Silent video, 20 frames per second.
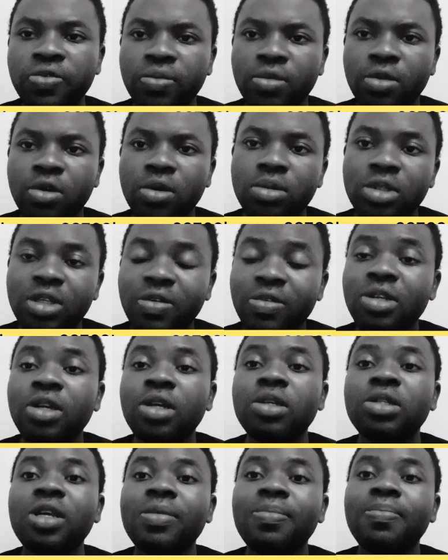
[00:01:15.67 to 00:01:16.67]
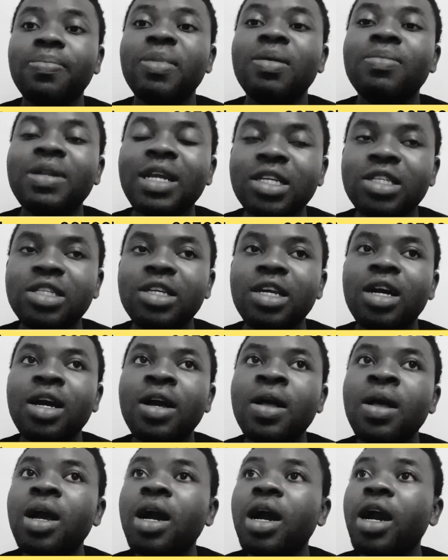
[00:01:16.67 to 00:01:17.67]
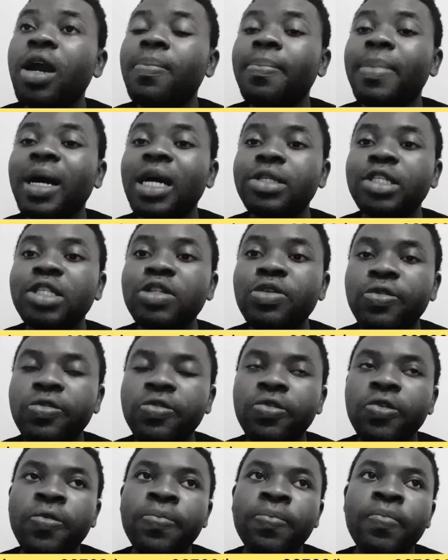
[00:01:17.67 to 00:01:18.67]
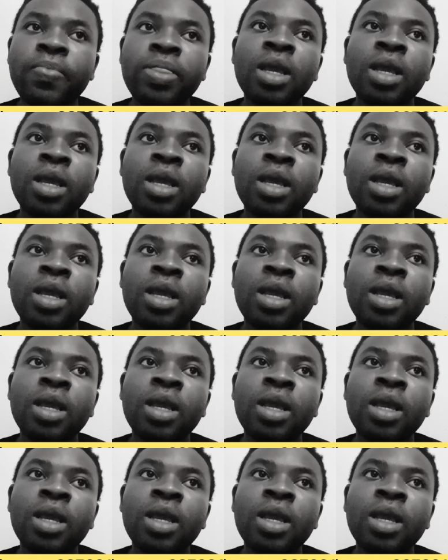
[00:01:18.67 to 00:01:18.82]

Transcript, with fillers: Donc ça veut dire que cette, même la chair a une partie de feu.